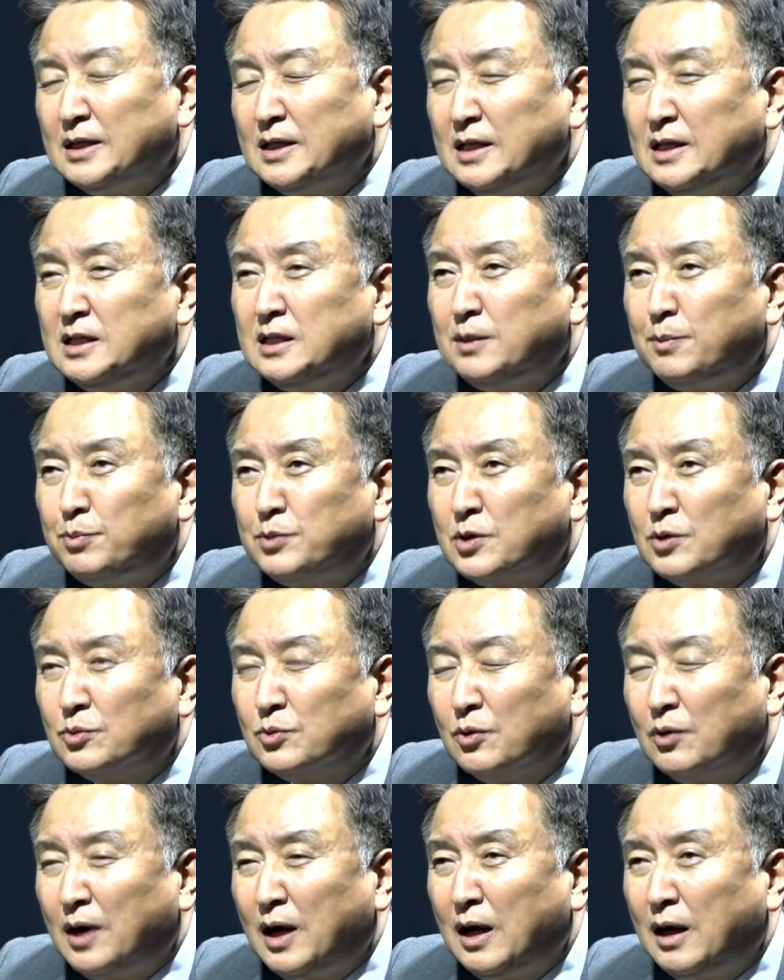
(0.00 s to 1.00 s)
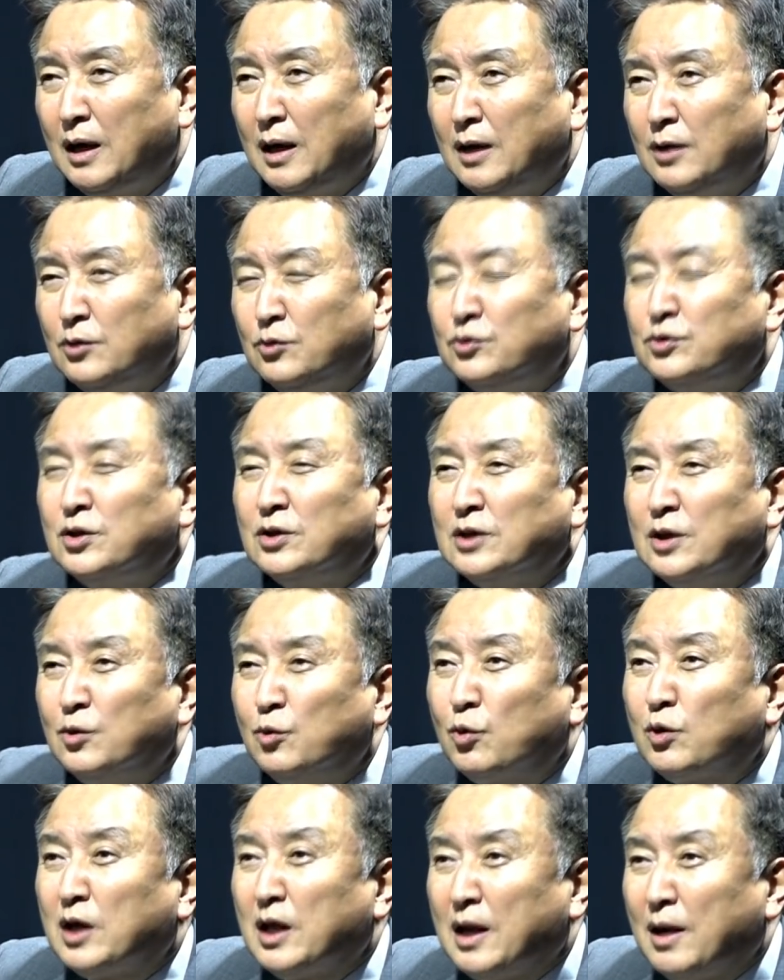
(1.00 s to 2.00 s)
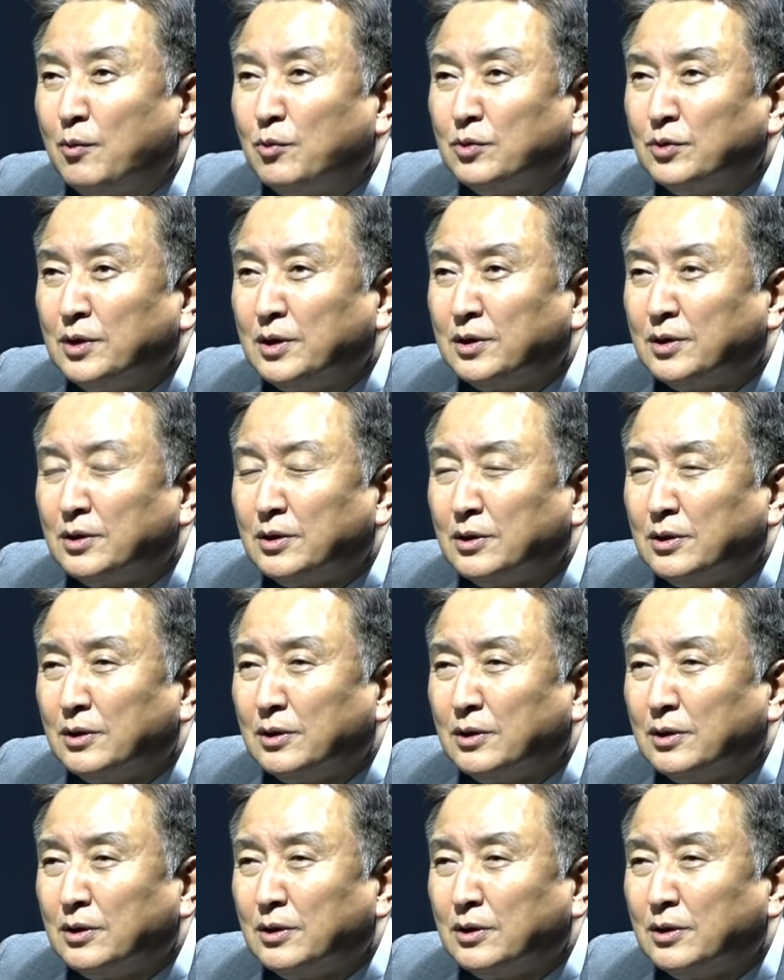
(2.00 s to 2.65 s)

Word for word: 20 정도가 윤석열 높게 나오고 아, 있거든요.